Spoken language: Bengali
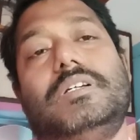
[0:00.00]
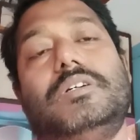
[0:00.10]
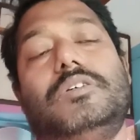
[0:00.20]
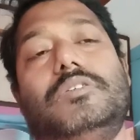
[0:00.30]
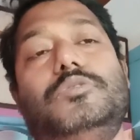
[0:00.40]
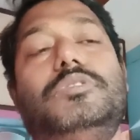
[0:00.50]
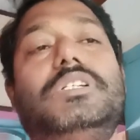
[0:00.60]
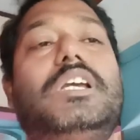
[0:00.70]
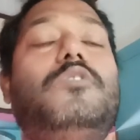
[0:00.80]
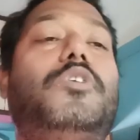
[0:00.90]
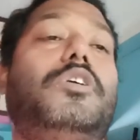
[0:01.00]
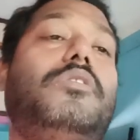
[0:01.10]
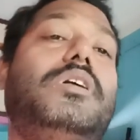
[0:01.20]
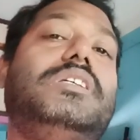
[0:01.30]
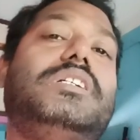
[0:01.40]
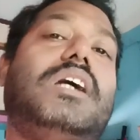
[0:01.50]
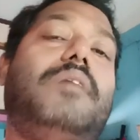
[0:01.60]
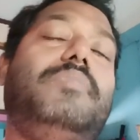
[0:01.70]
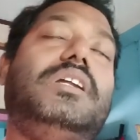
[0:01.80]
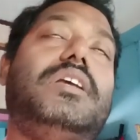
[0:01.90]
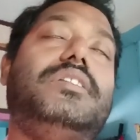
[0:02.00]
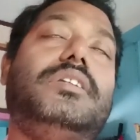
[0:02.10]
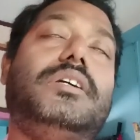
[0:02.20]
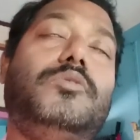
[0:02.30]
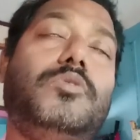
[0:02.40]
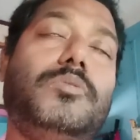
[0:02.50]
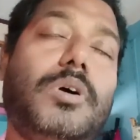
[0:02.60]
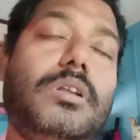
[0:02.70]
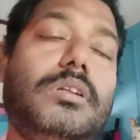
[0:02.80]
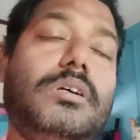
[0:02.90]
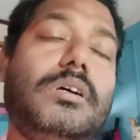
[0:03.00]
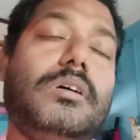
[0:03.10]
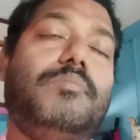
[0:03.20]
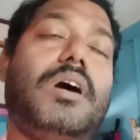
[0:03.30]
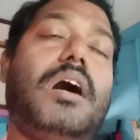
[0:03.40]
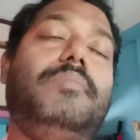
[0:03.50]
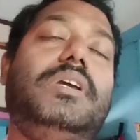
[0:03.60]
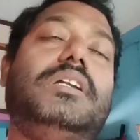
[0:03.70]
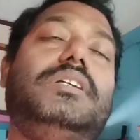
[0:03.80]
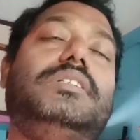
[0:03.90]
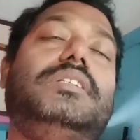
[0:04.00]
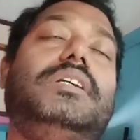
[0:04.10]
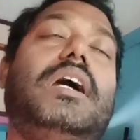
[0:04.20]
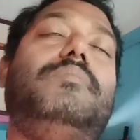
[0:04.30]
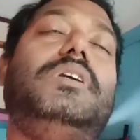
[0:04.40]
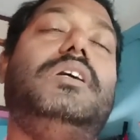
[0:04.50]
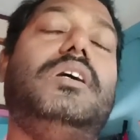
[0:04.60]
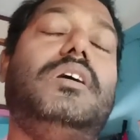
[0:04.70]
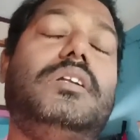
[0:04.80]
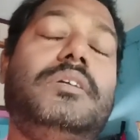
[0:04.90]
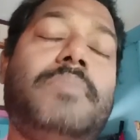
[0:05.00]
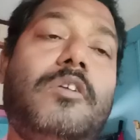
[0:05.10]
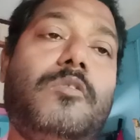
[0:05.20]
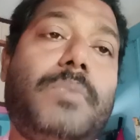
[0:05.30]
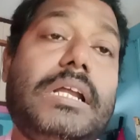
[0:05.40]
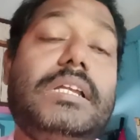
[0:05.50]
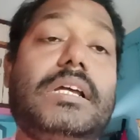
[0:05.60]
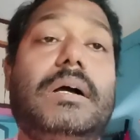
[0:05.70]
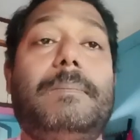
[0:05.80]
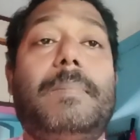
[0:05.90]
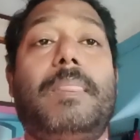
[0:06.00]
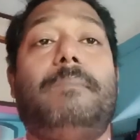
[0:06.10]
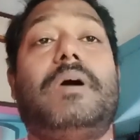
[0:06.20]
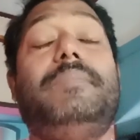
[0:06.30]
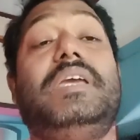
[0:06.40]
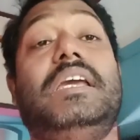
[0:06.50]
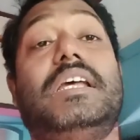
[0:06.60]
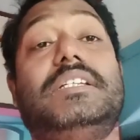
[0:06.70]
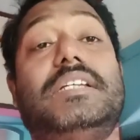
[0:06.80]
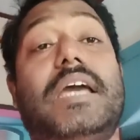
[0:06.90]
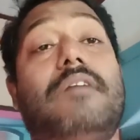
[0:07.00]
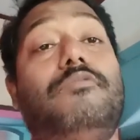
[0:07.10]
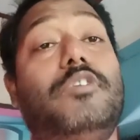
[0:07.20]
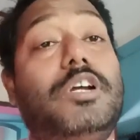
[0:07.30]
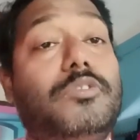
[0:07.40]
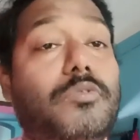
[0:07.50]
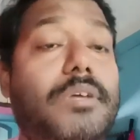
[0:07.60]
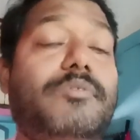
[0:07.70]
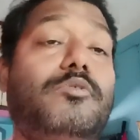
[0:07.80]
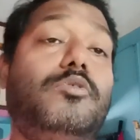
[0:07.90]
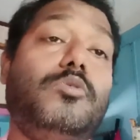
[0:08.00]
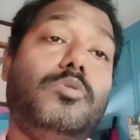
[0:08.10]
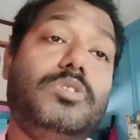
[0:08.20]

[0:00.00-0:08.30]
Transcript: যদি কেউ মনে করেন যে না আমি ইংরেজিতে দুর্বল বা আমি ইংরেজিতে আমি ঠিক ভালো পারি না বা আমি ইংরাজিটা অ্যাভয়েড করে আমি অন্যগুলো দিয়ে